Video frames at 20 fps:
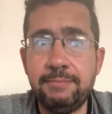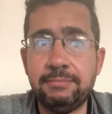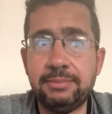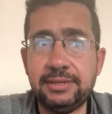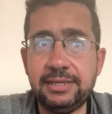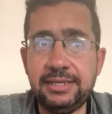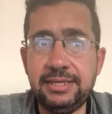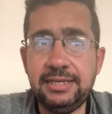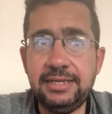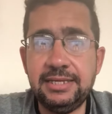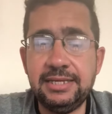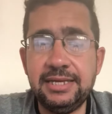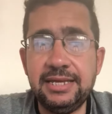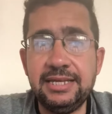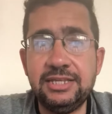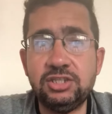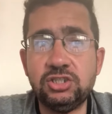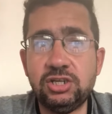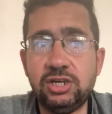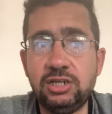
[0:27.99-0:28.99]
Prix
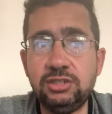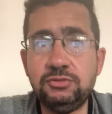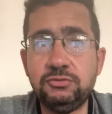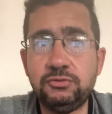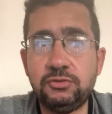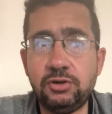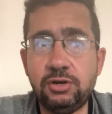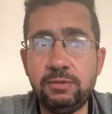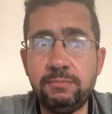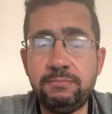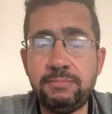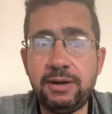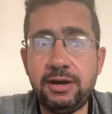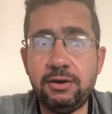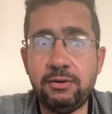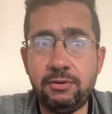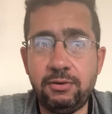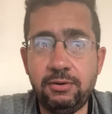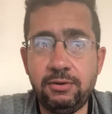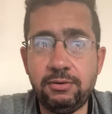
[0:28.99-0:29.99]
30 francs
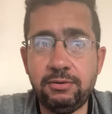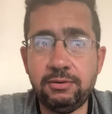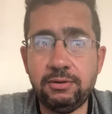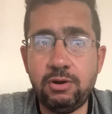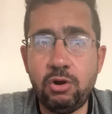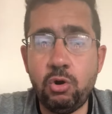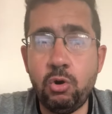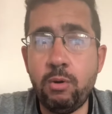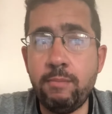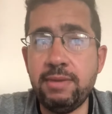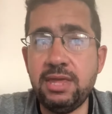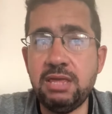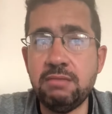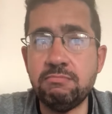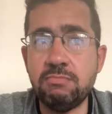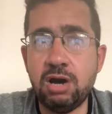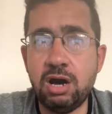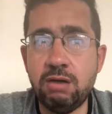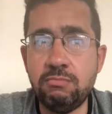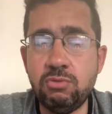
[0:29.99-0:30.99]
par heure au
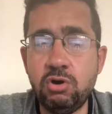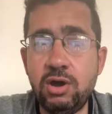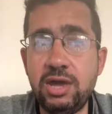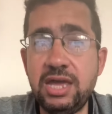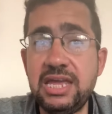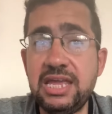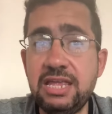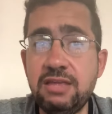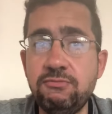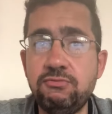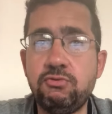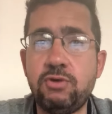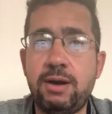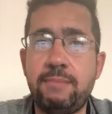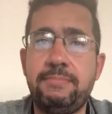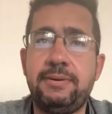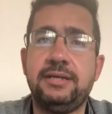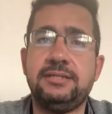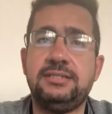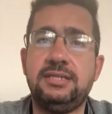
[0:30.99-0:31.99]
minimum une fois
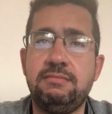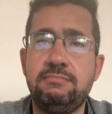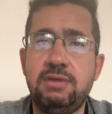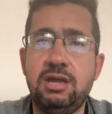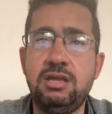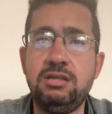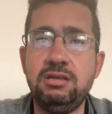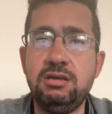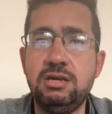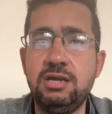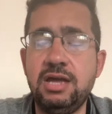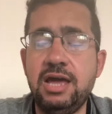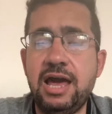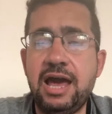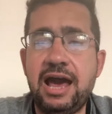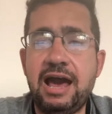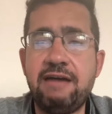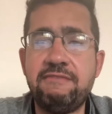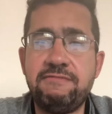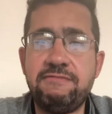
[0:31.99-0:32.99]
par semaine
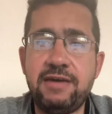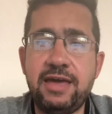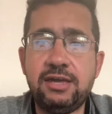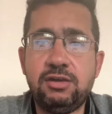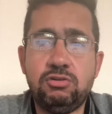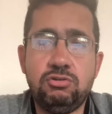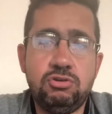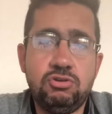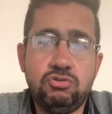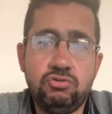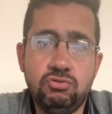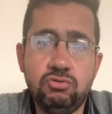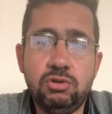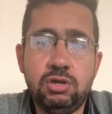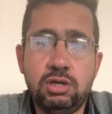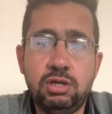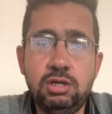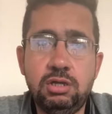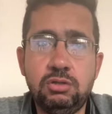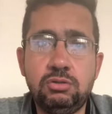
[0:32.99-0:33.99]
avec une
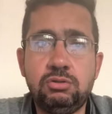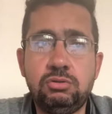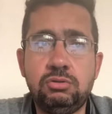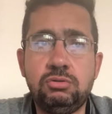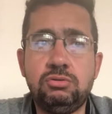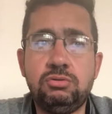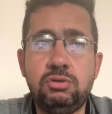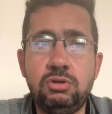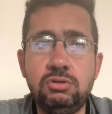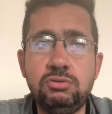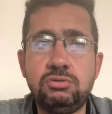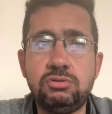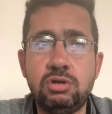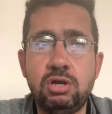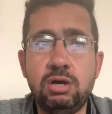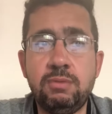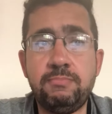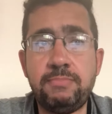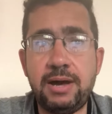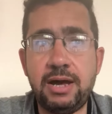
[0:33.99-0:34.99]
durée de deux
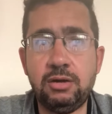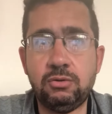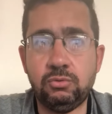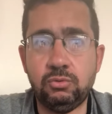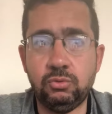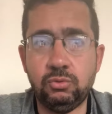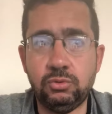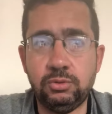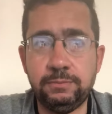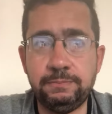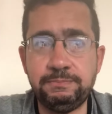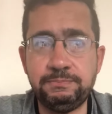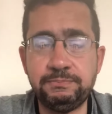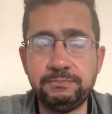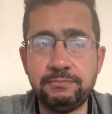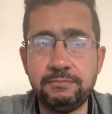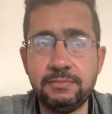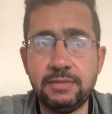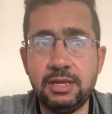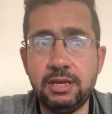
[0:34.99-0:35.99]
heures par cours.
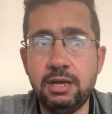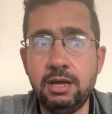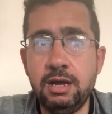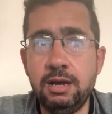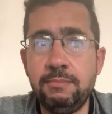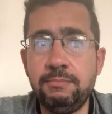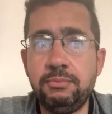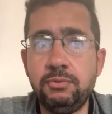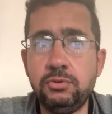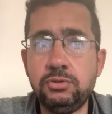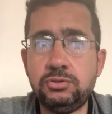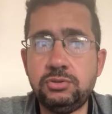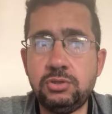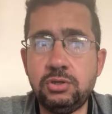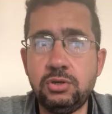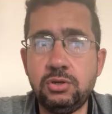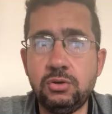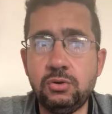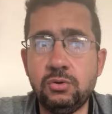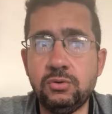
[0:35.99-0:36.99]
Pour
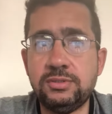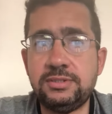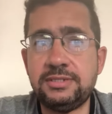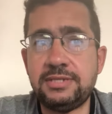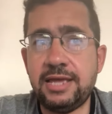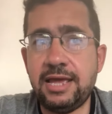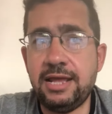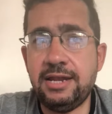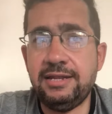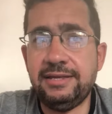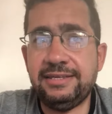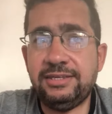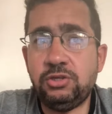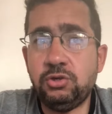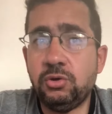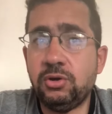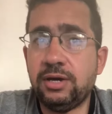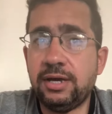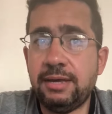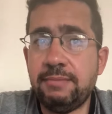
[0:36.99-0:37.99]
ceux ou celles qui
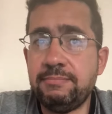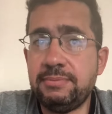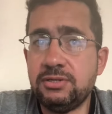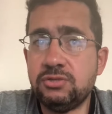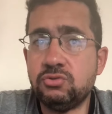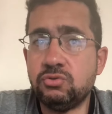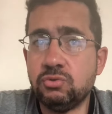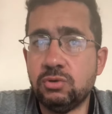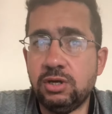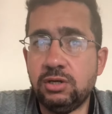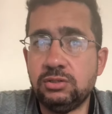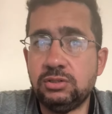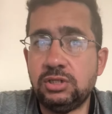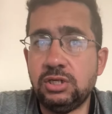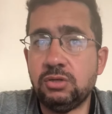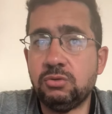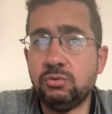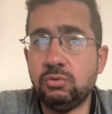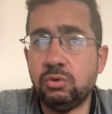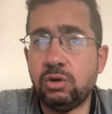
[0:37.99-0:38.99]
auraient besoin
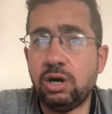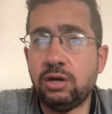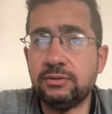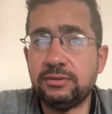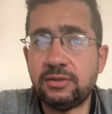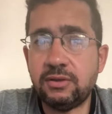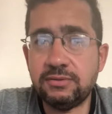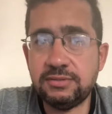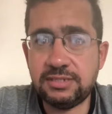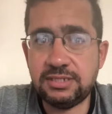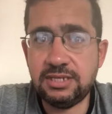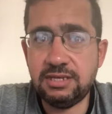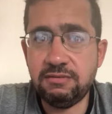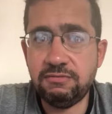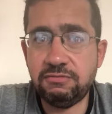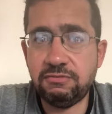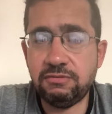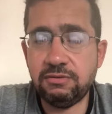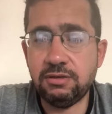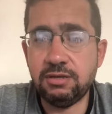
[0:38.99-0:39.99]
des cours
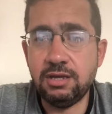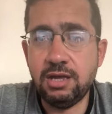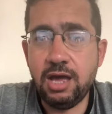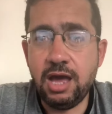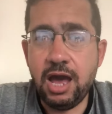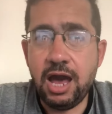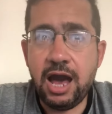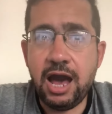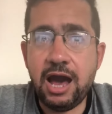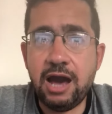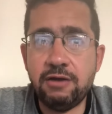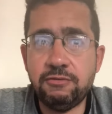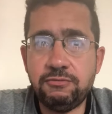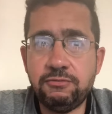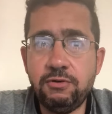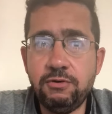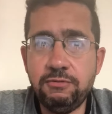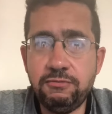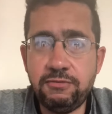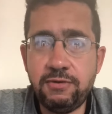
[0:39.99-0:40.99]
intensifs, un
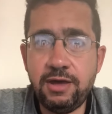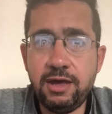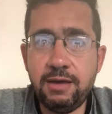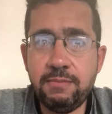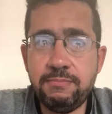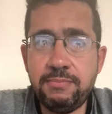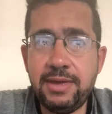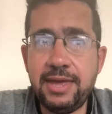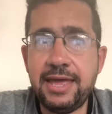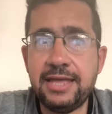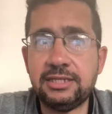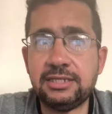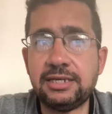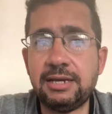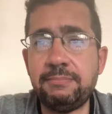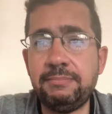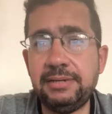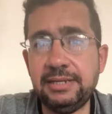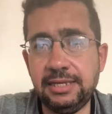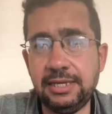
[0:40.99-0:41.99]
faux-faire peut être
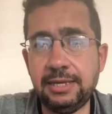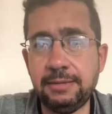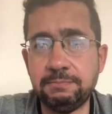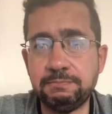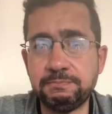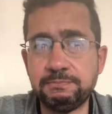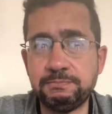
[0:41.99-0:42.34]
appliqué.